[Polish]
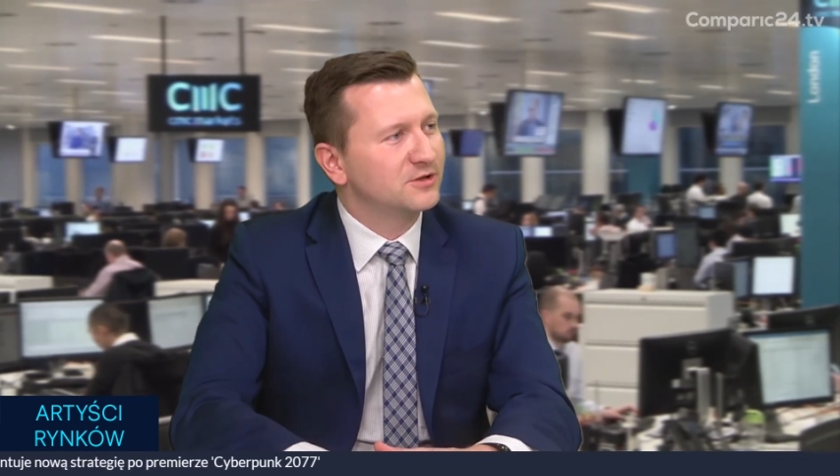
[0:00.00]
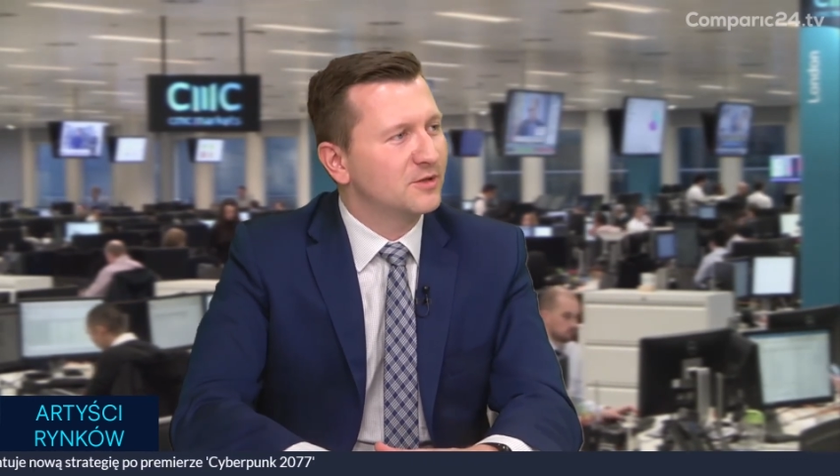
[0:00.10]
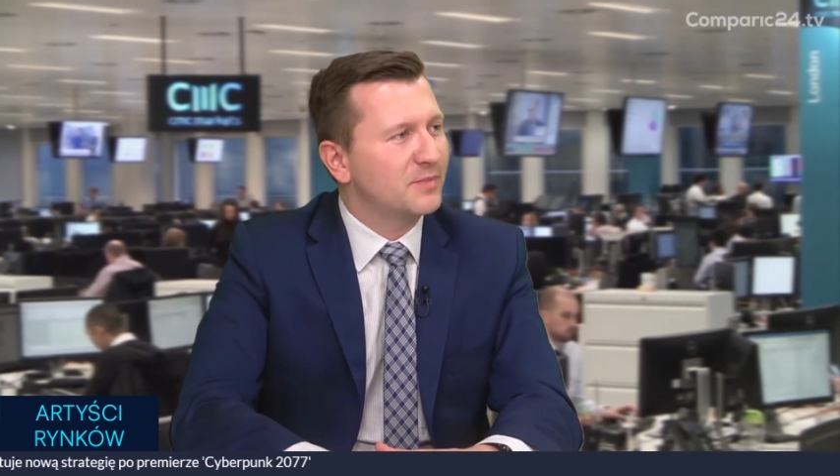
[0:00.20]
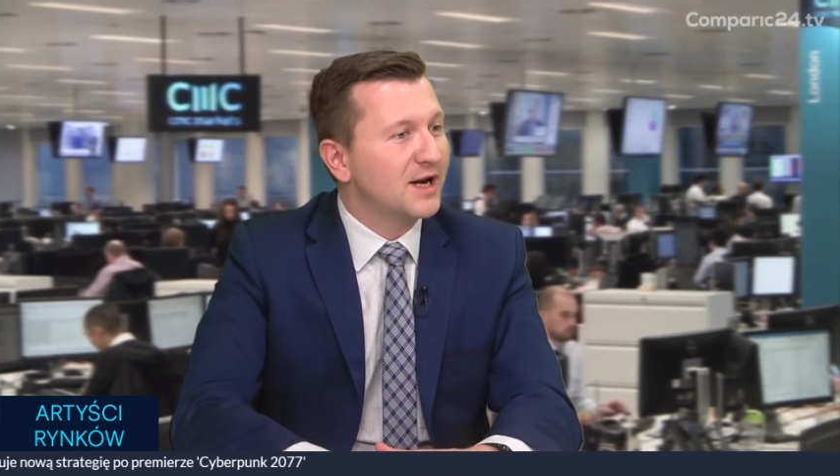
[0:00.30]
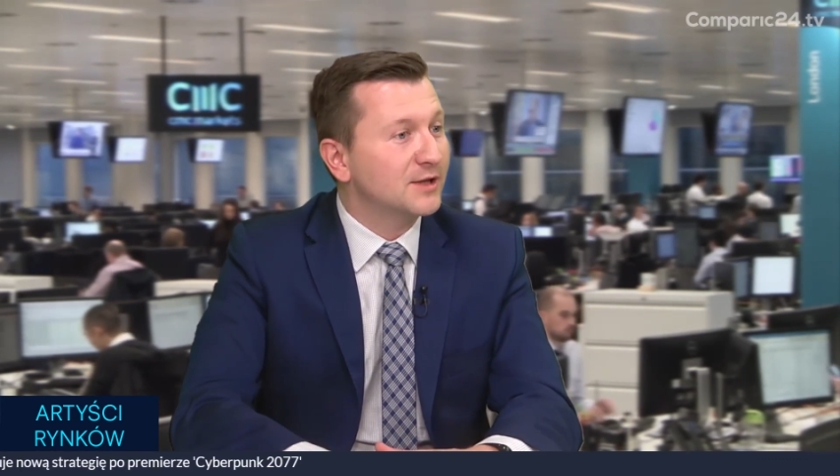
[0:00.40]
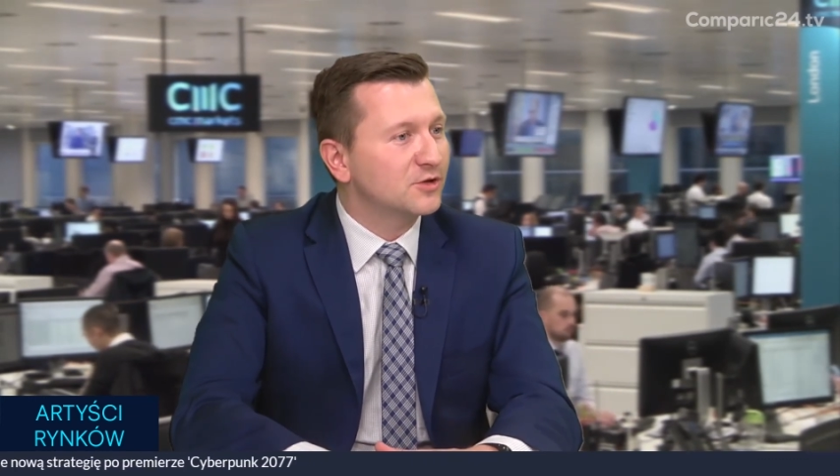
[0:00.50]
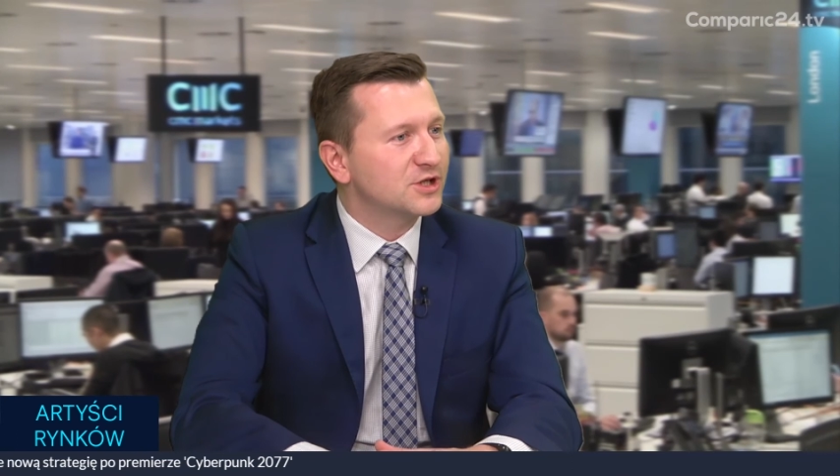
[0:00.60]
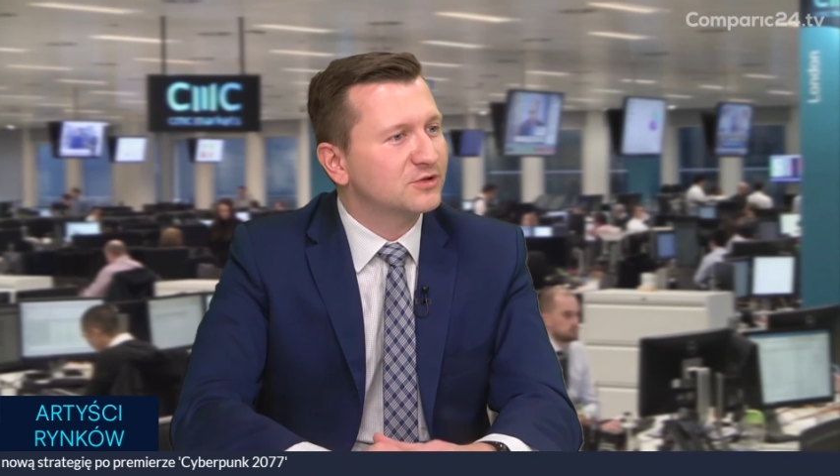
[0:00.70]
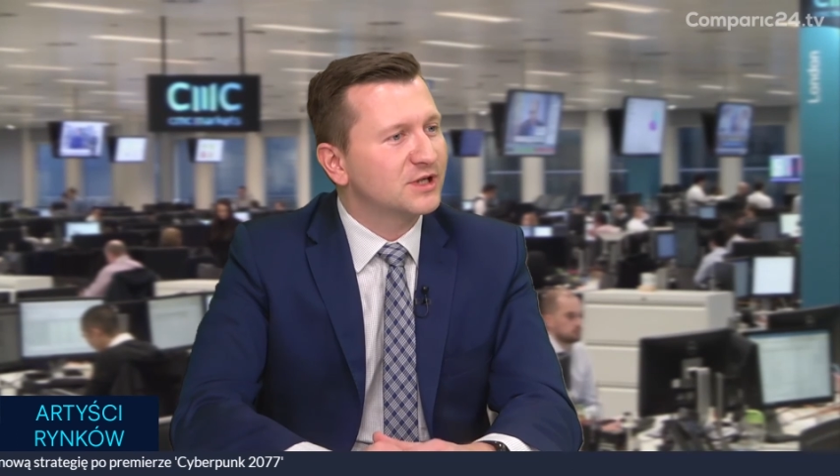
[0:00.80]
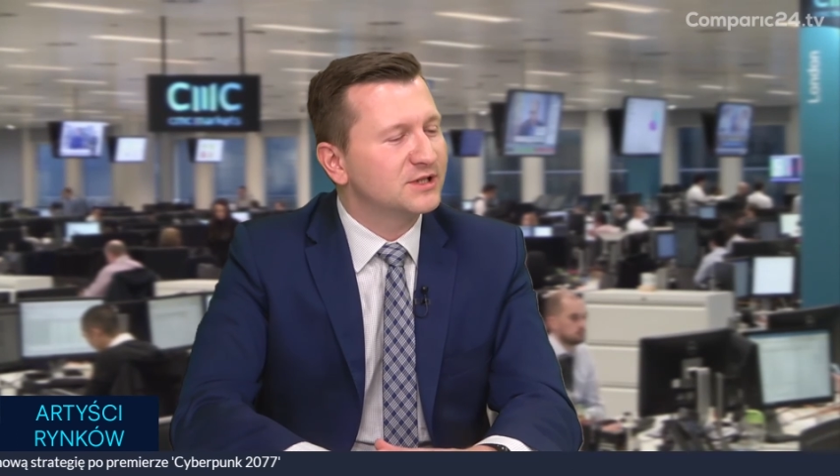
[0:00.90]
do paladu,
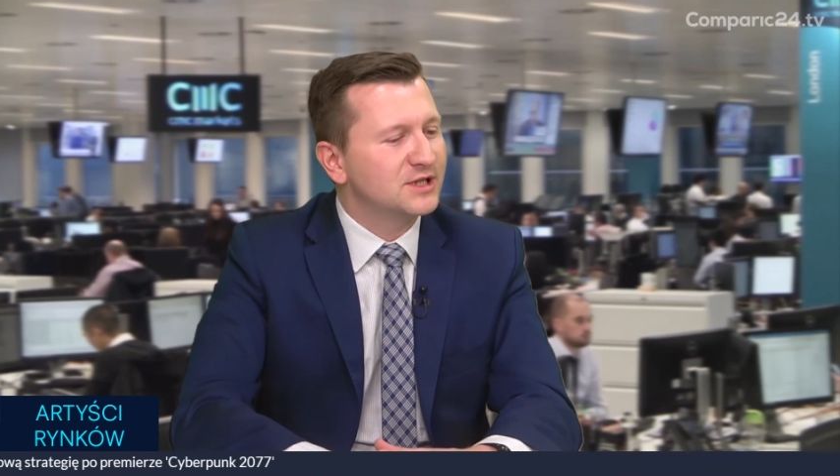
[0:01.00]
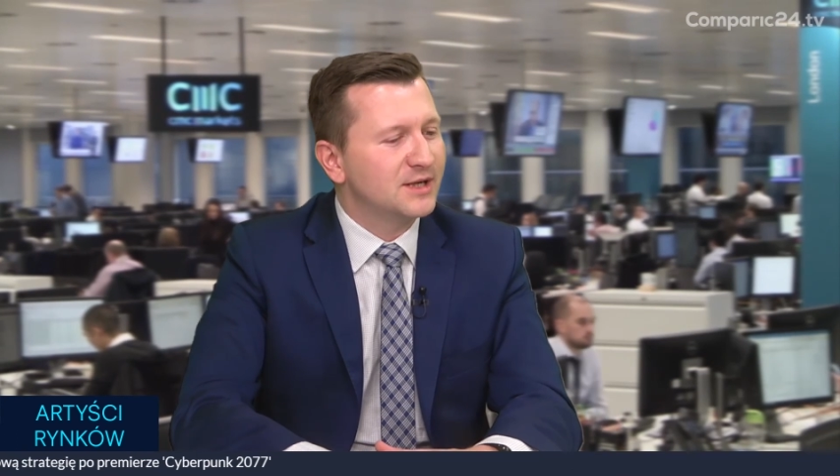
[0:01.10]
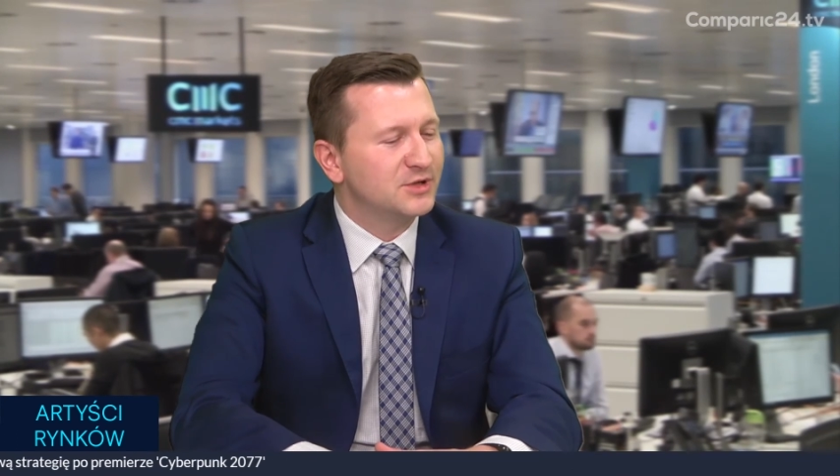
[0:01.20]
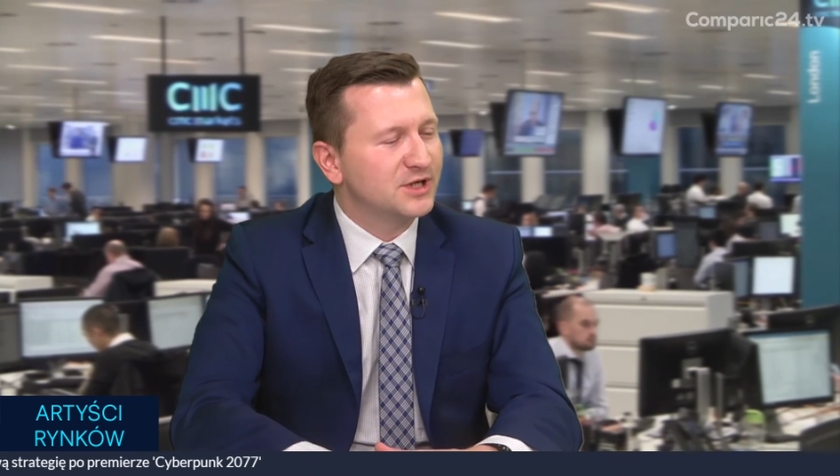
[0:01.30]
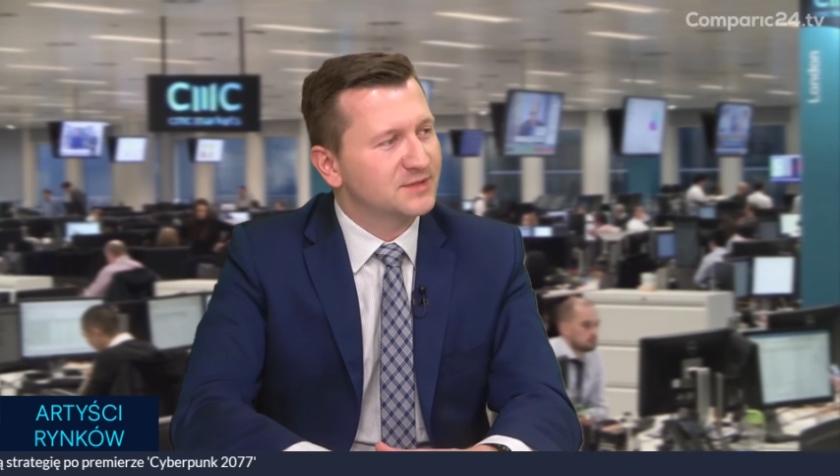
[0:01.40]
chociaż tutaj dynamika